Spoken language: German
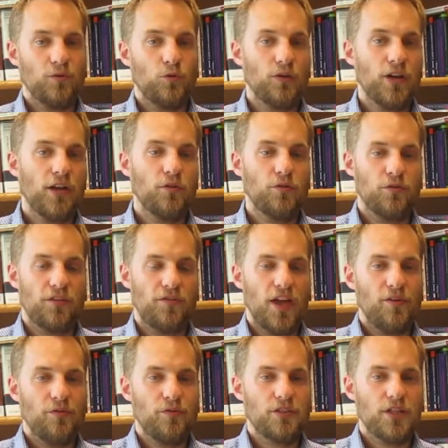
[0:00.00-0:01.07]
Ohne eine
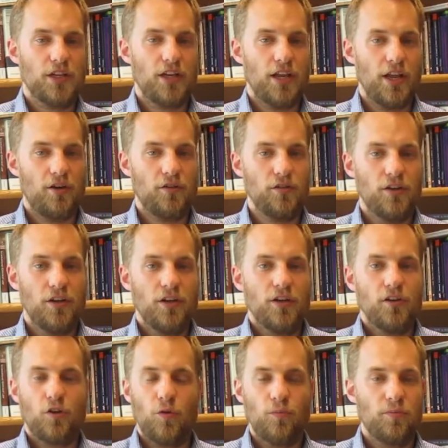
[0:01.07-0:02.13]
Unterwerfungserklärung
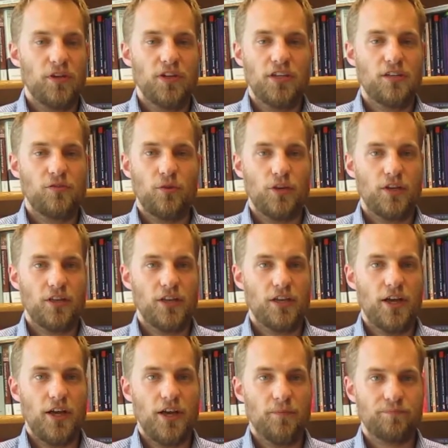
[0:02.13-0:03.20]
kommt man nicht vor den
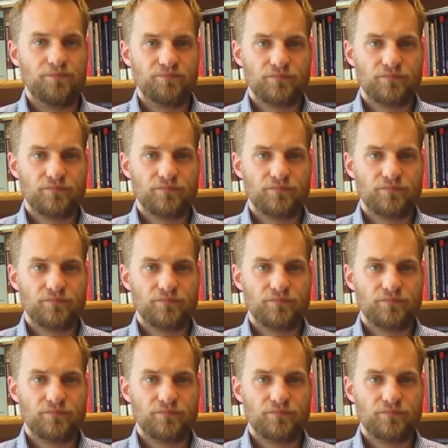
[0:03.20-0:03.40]
IGH.